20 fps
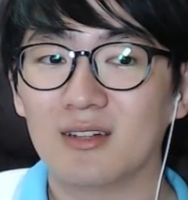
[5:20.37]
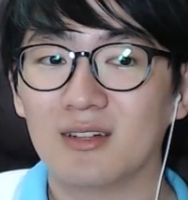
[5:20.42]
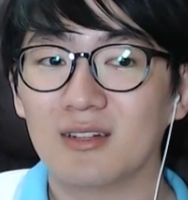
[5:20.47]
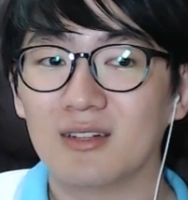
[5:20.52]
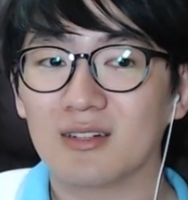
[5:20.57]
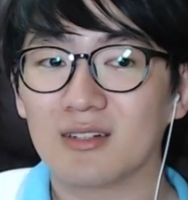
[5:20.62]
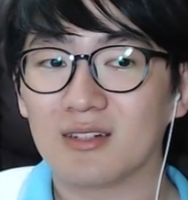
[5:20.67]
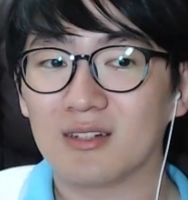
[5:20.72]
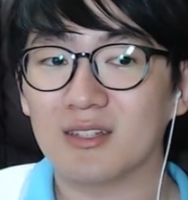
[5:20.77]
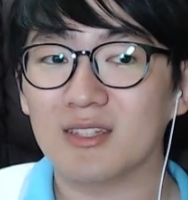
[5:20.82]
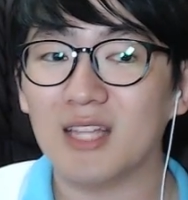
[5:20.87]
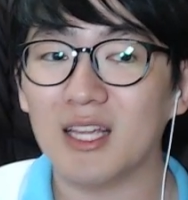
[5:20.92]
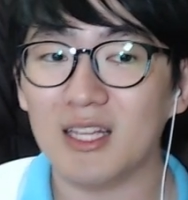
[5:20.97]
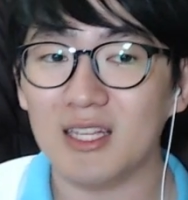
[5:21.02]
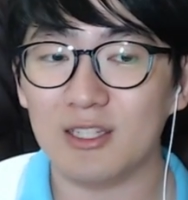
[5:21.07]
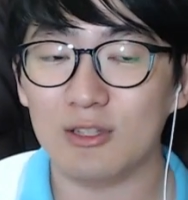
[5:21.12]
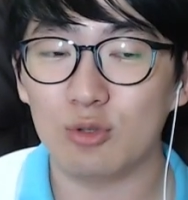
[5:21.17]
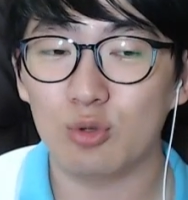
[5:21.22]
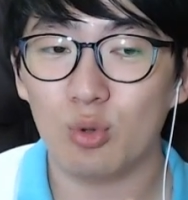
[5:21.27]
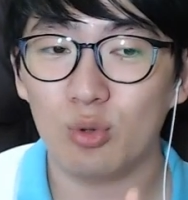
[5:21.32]
근데
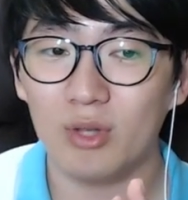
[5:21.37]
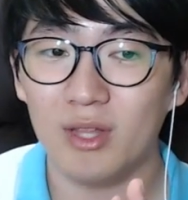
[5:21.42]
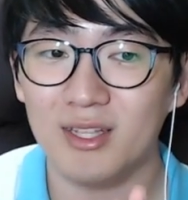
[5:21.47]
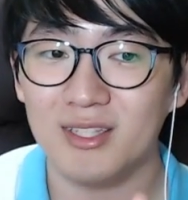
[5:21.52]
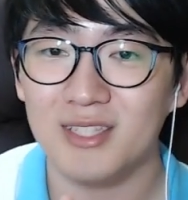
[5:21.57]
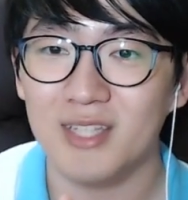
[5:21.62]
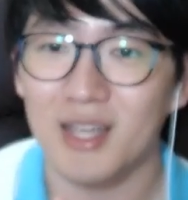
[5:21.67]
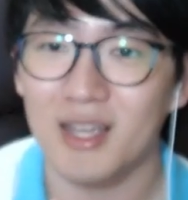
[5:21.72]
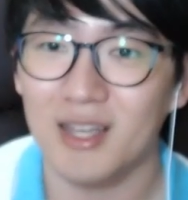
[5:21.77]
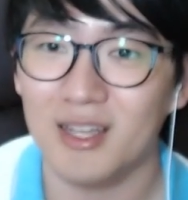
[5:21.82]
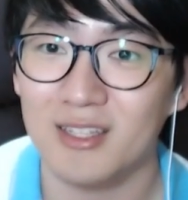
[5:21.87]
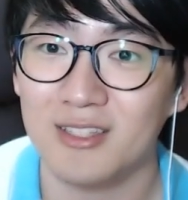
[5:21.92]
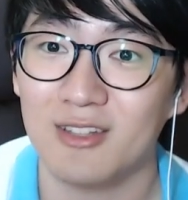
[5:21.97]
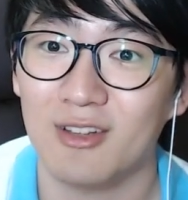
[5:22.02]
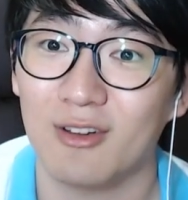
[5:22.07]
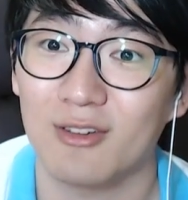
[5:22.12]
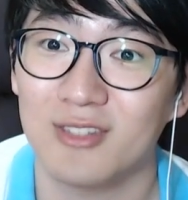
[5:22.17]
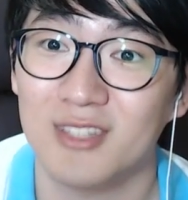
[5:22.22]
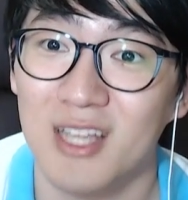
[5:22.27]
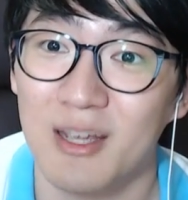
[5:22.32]

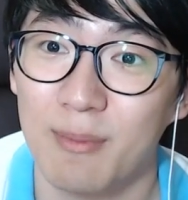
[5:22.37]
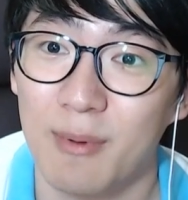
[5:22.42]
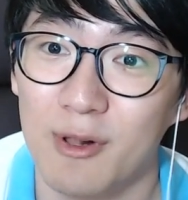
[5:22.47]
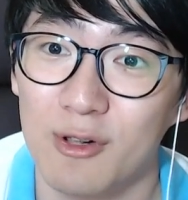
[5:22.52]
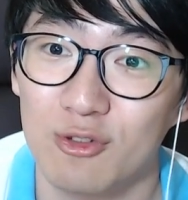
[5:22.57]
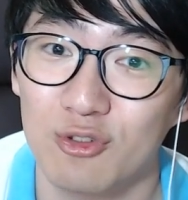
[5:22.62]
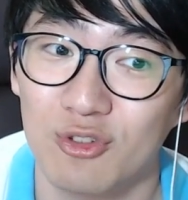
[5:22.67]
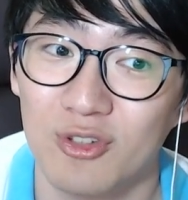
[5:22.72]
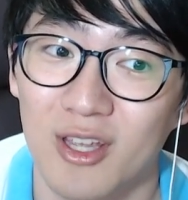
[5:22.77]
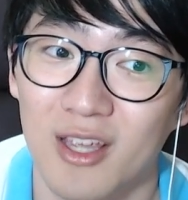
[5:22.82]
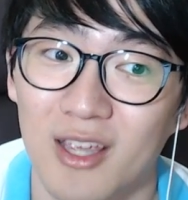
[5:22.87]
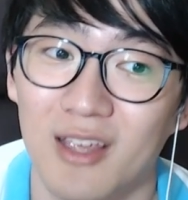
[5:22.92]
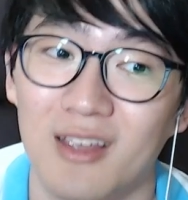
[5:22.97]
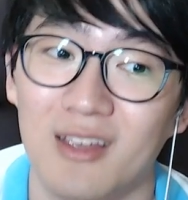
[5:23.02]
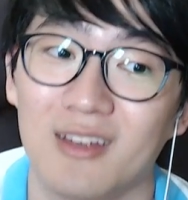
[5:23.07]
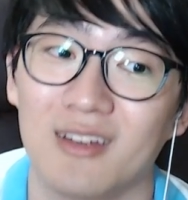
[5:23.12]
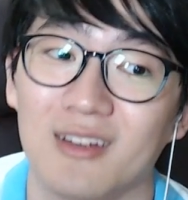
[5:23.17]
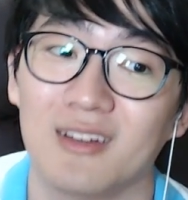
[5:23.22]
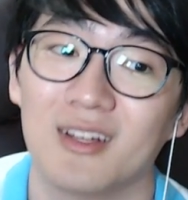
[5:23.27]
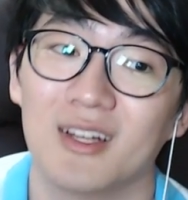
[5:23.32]
인도네시아에서 체벌
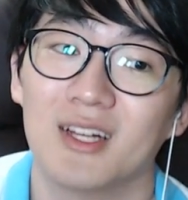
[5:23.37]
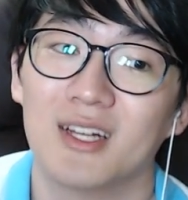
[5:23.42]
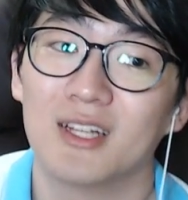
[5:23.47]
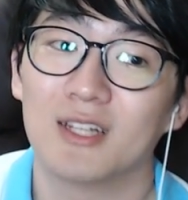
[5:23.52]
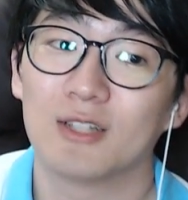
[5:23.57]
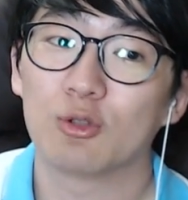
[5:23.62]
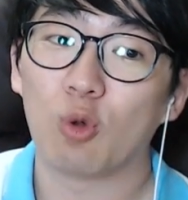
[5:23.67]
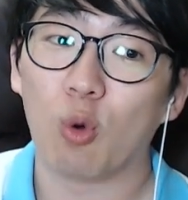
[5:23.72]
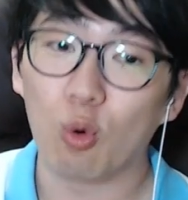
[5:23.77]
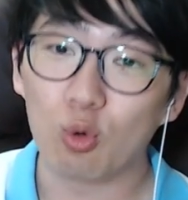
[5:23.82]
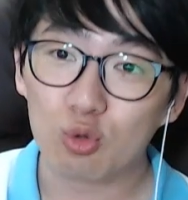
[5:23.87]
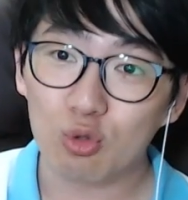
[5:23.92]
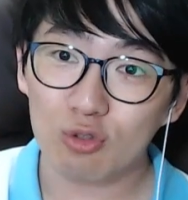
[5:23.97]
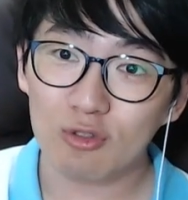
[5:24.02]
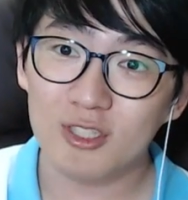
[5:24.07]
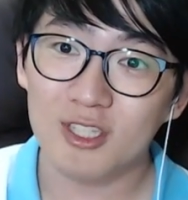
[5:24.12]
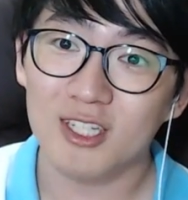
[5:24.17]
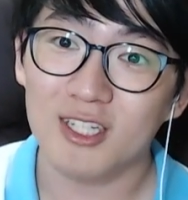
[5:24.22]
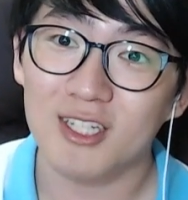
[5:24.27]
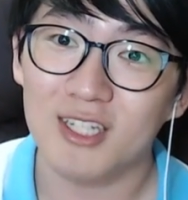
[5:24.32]
중에
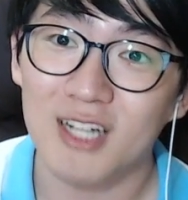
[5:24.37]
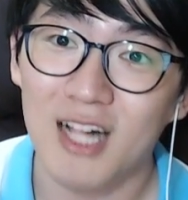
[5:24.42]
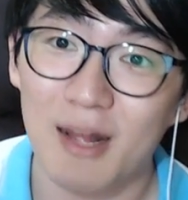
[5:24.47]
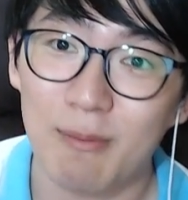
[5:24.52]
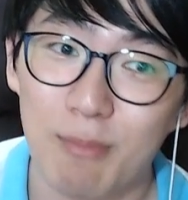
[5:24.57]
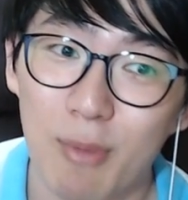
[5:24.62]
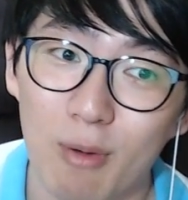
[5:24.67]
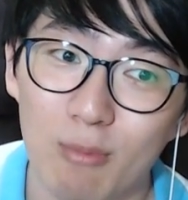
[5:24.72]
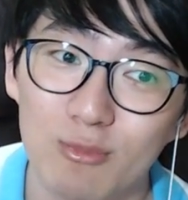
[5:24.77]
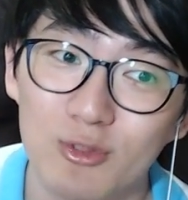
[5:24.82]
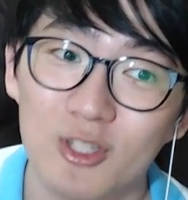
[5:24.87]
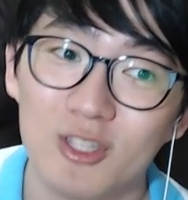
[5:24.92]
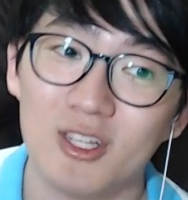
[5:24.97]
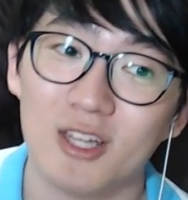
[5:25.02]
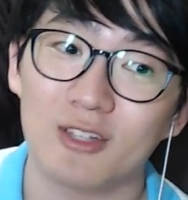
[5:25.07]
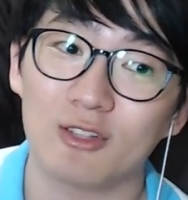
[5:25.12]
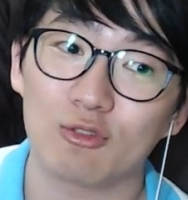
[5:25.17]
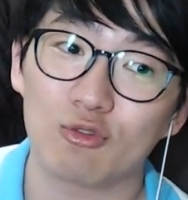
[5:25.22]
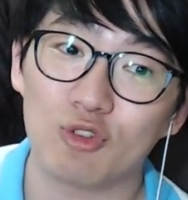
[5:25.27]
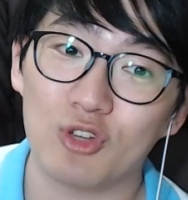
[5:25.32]
도둑질을 한
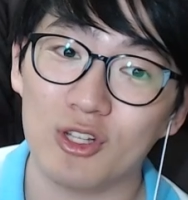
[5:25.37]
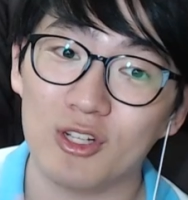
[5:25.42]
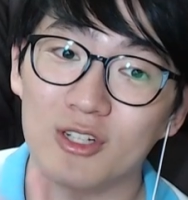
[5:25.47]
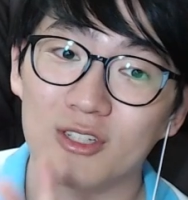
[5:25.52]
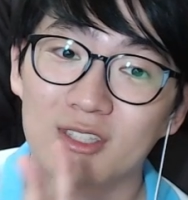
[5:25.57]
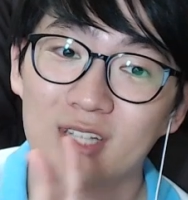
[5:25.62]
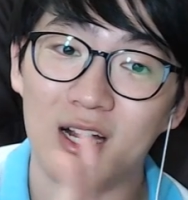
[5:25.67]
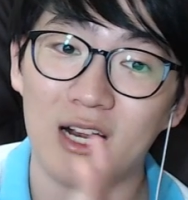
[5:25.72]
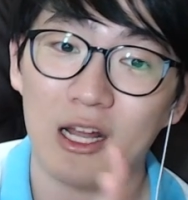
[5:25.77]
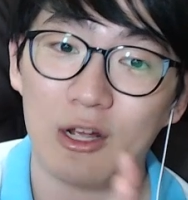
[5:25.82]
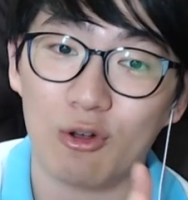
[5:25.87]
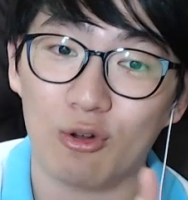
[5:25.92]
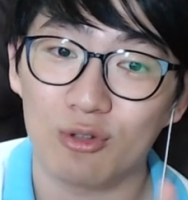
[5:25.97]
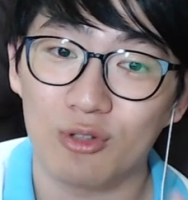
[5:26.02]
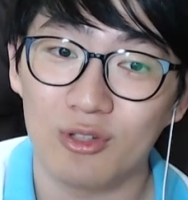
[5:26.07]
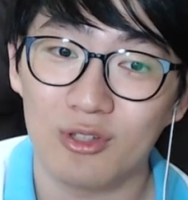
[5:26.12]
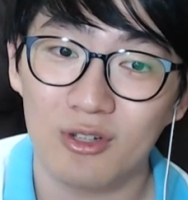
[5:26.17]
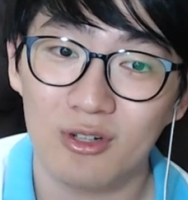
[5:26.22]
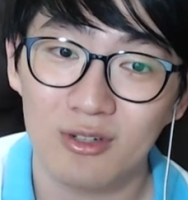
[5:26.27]
범죄자는 귀를 잘랐거든요.